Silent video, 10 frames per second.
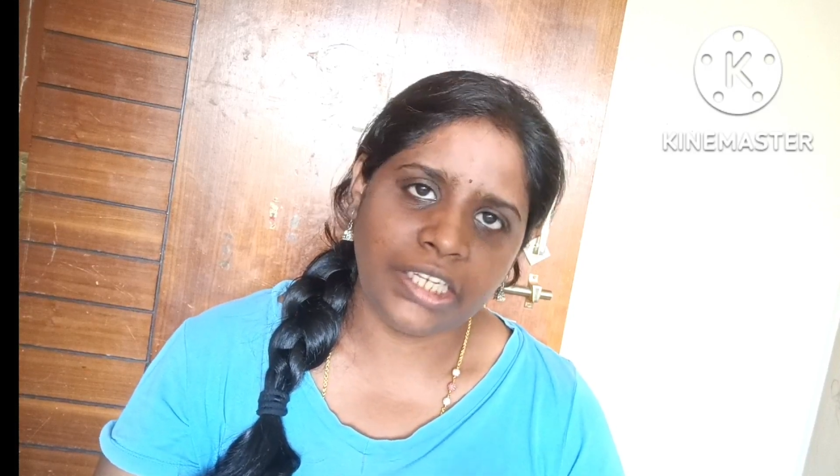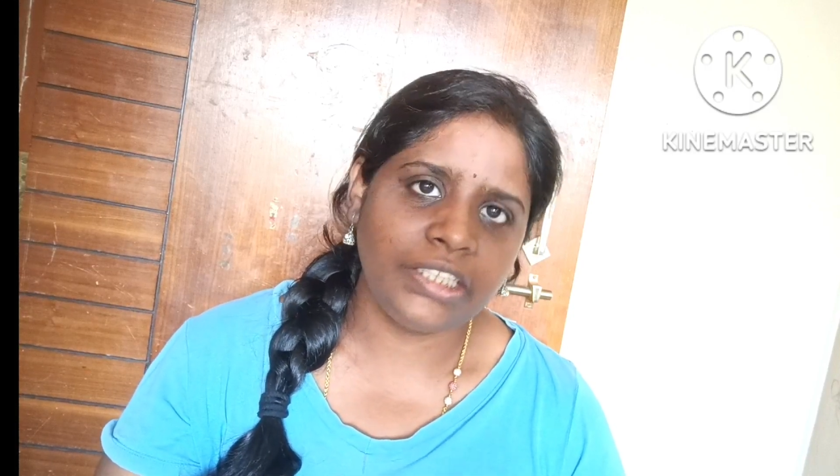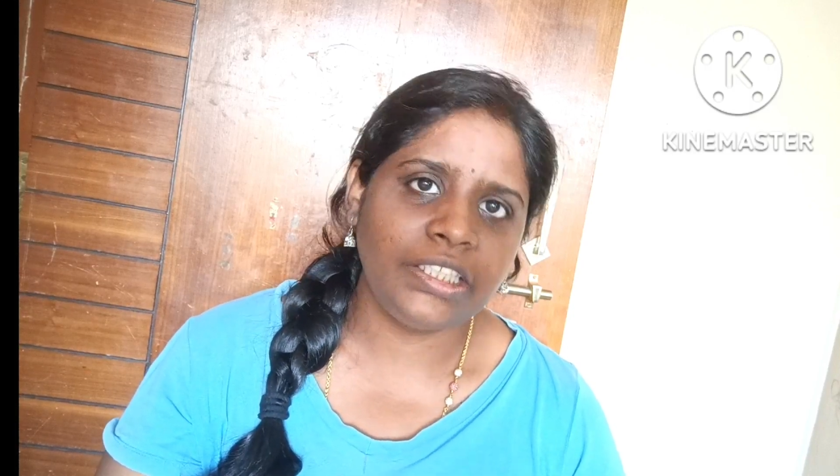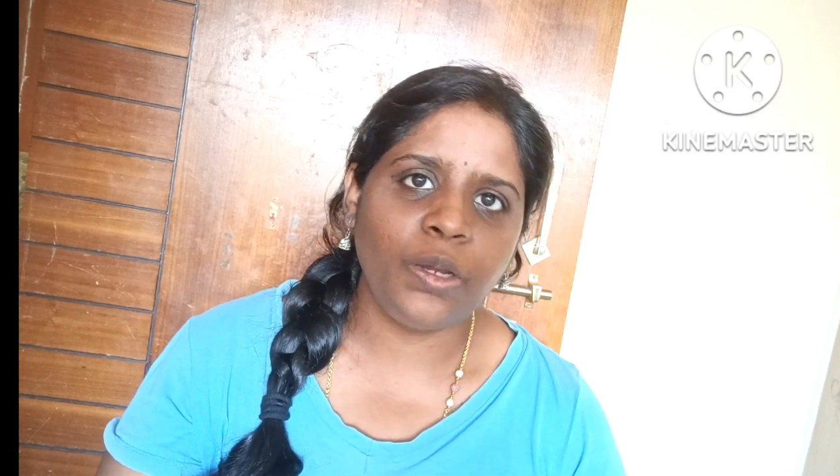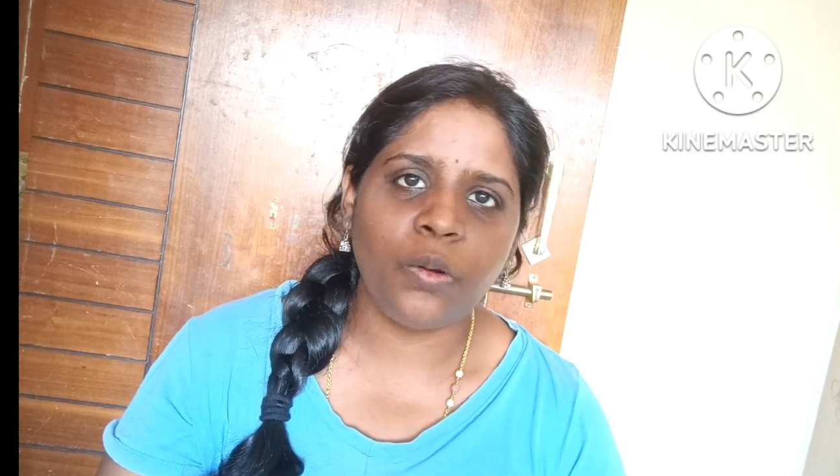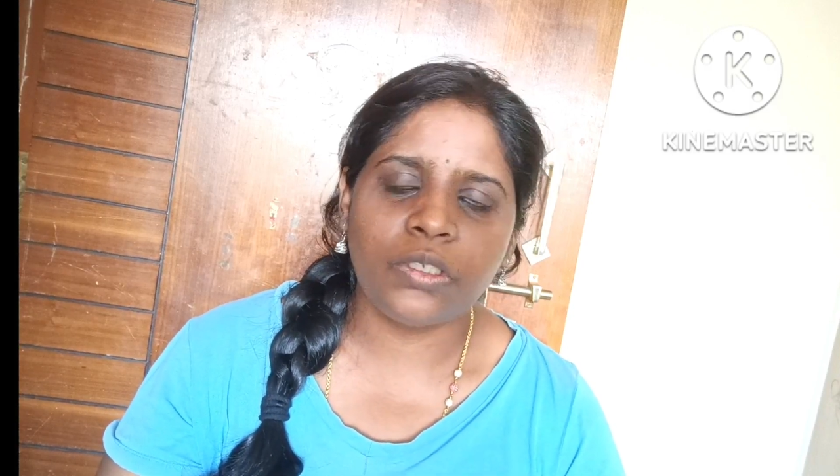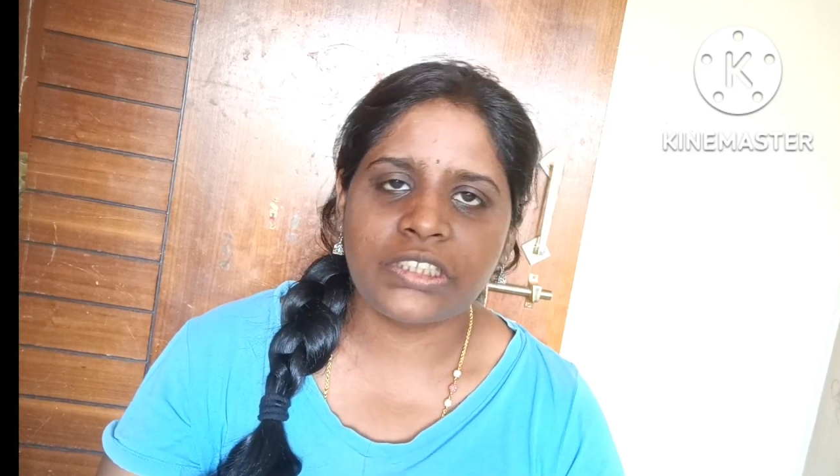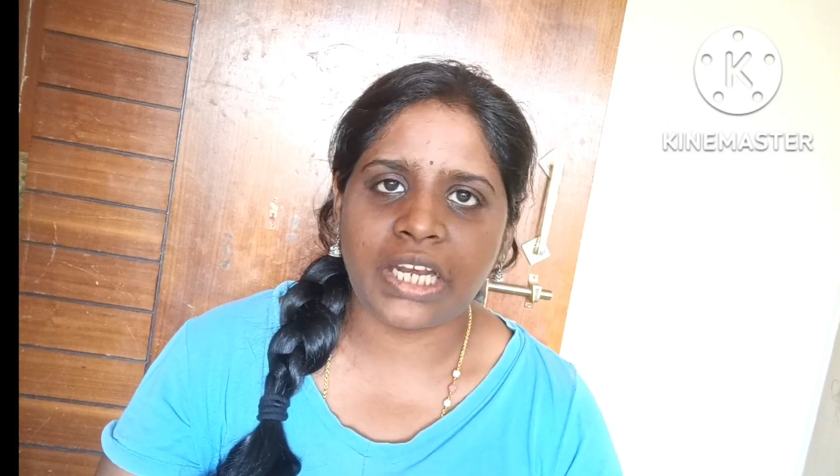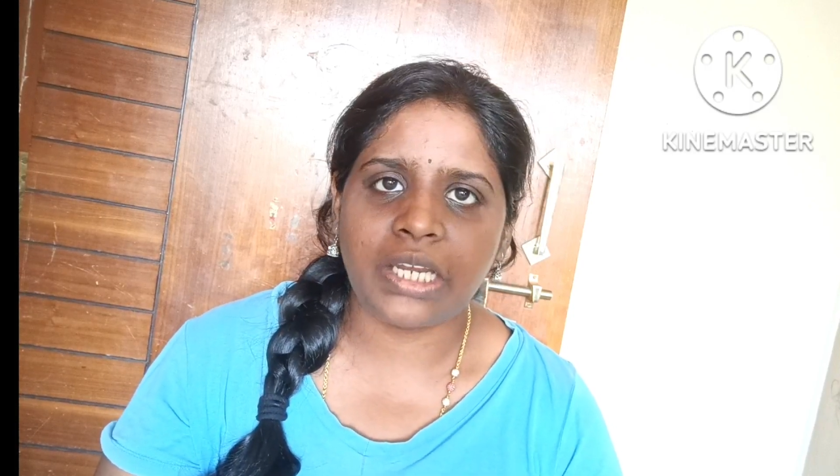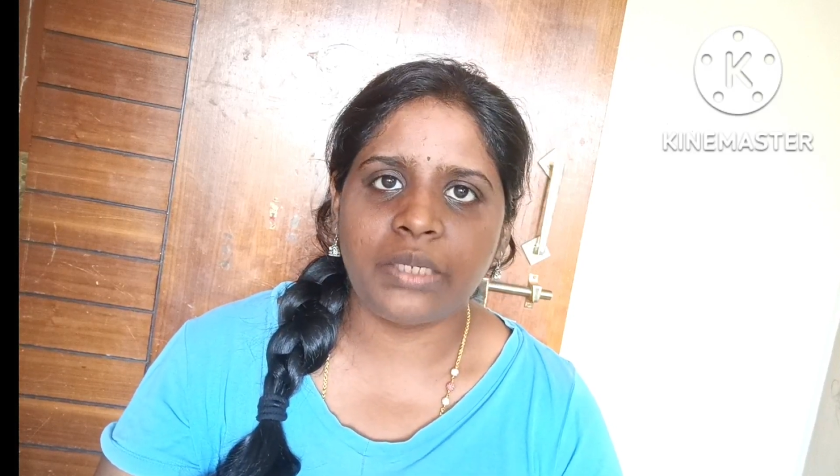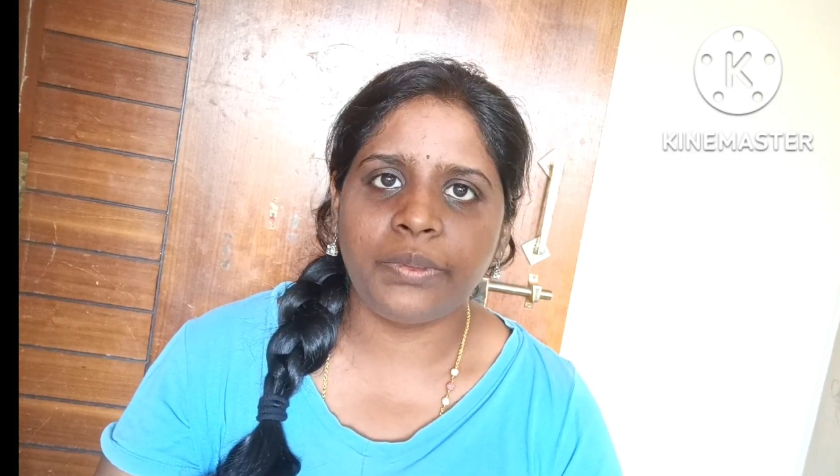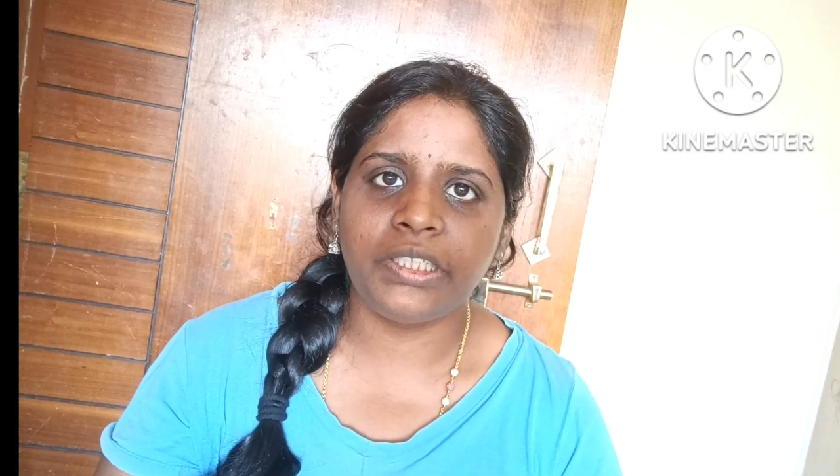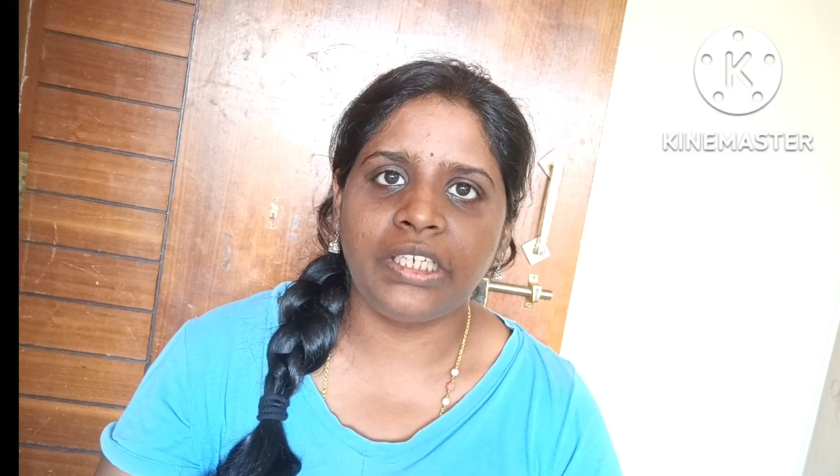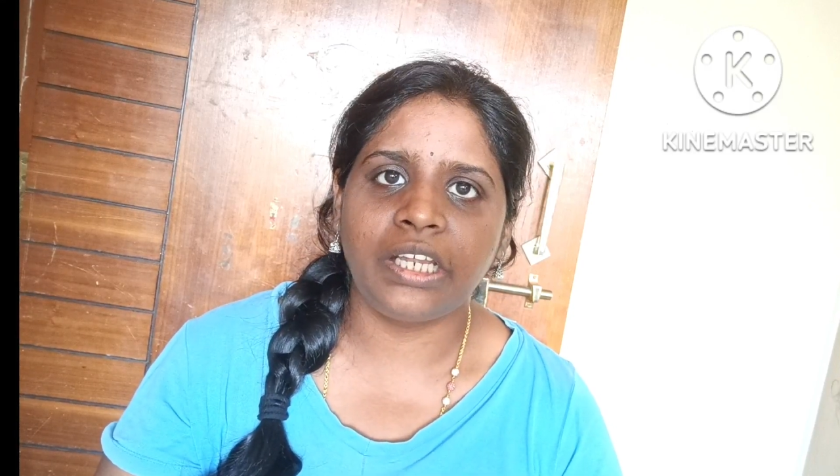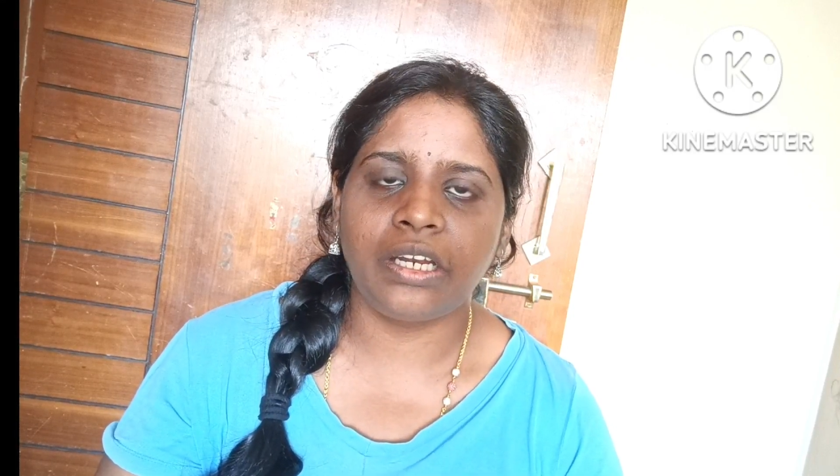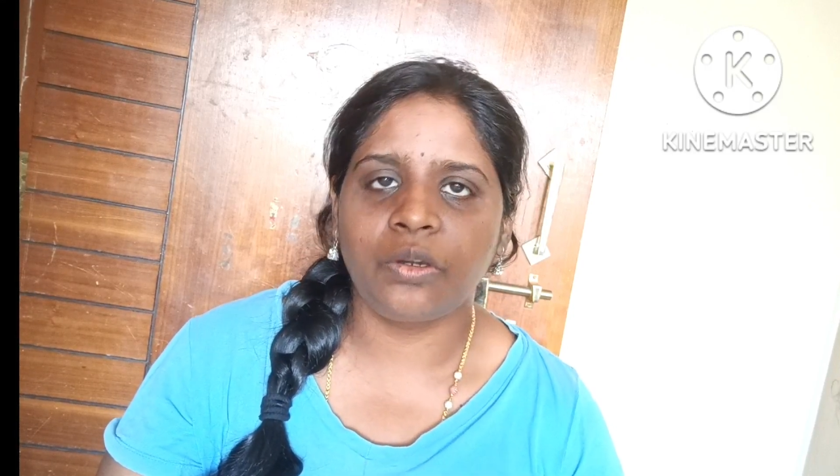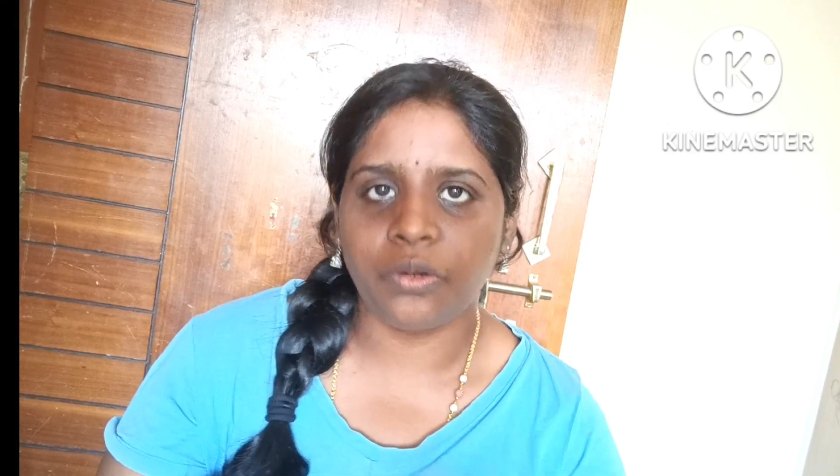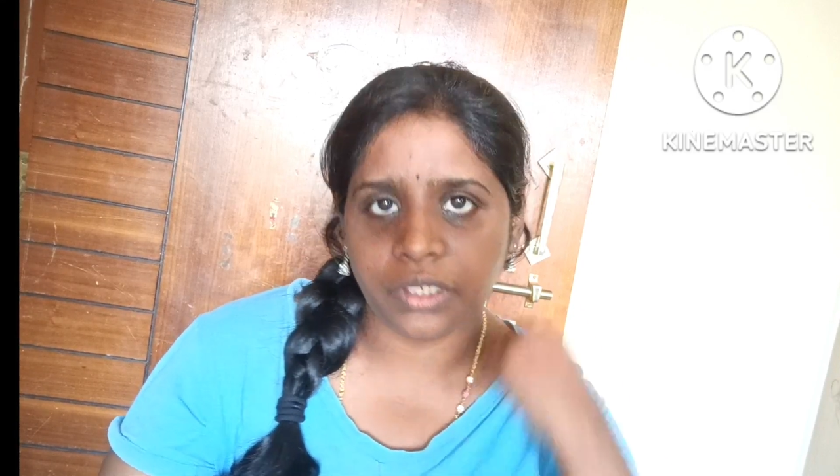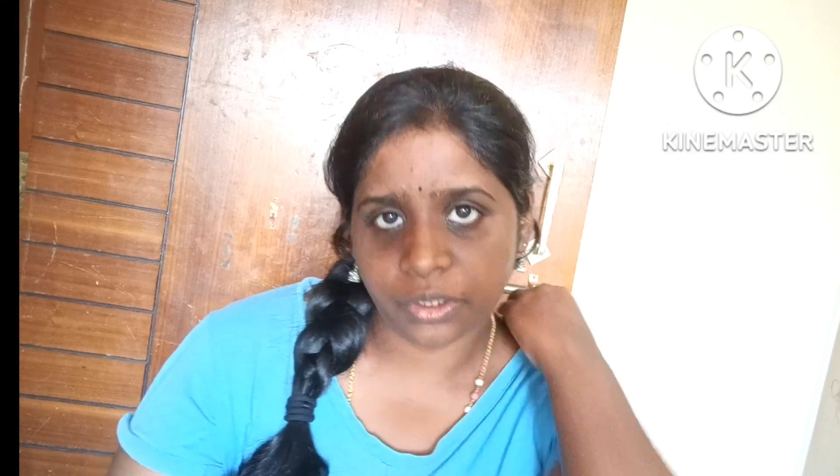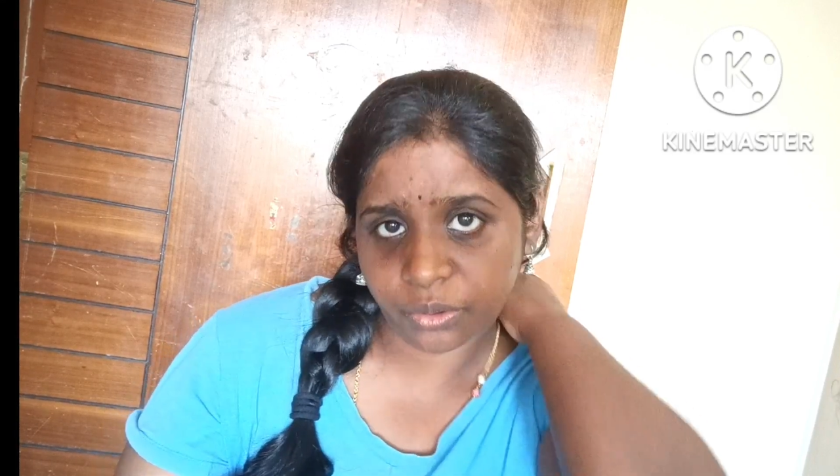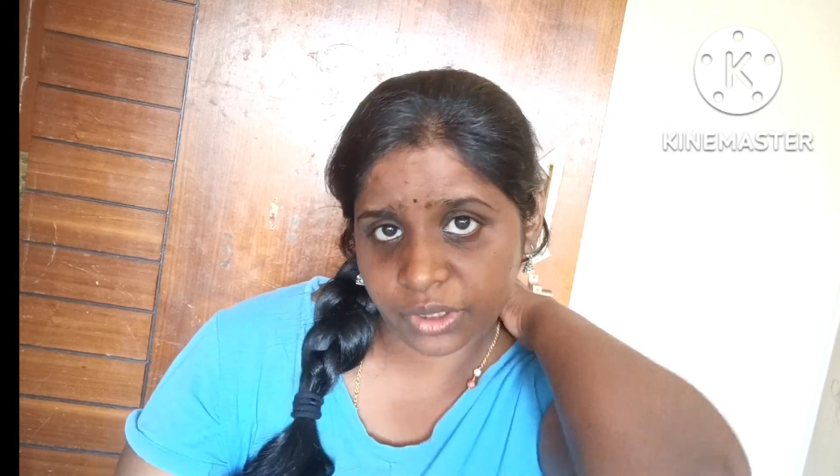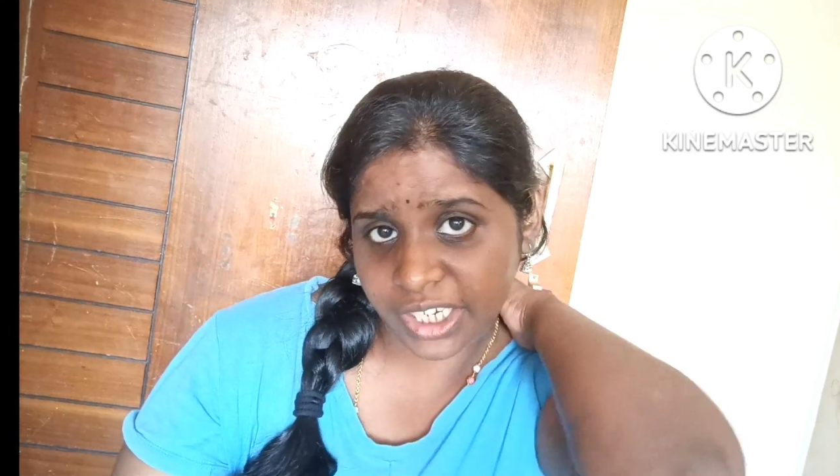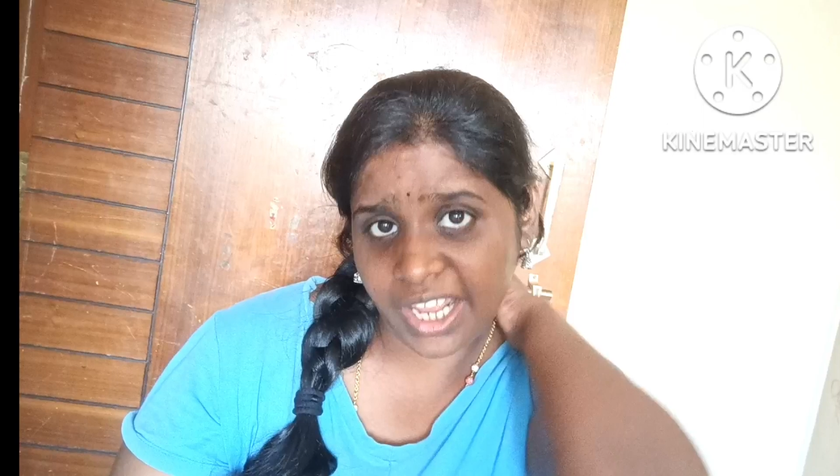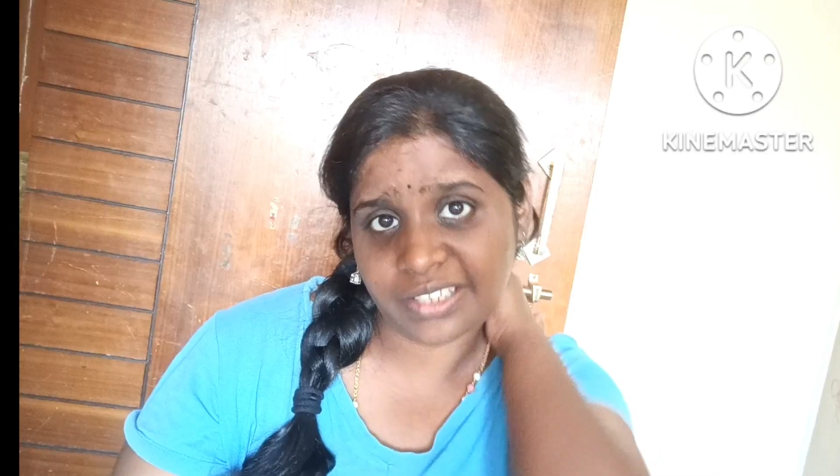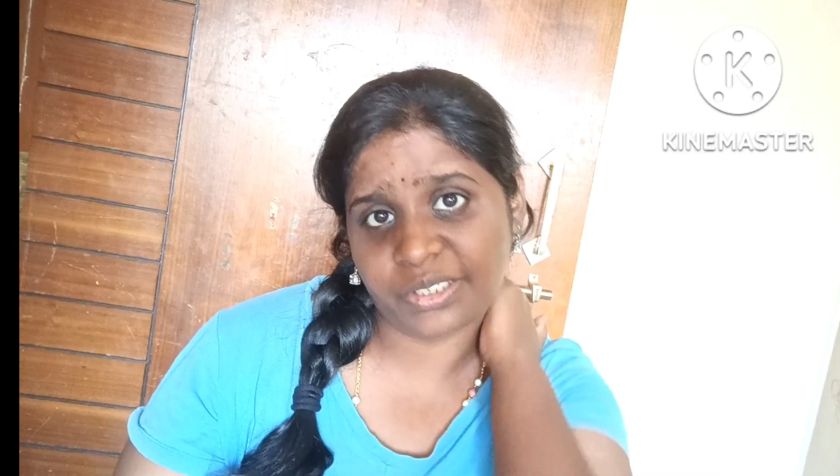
నేనైతే ఓట్స్ అలాంటివి తిన్నాను అనుకోండి టూ త్రీ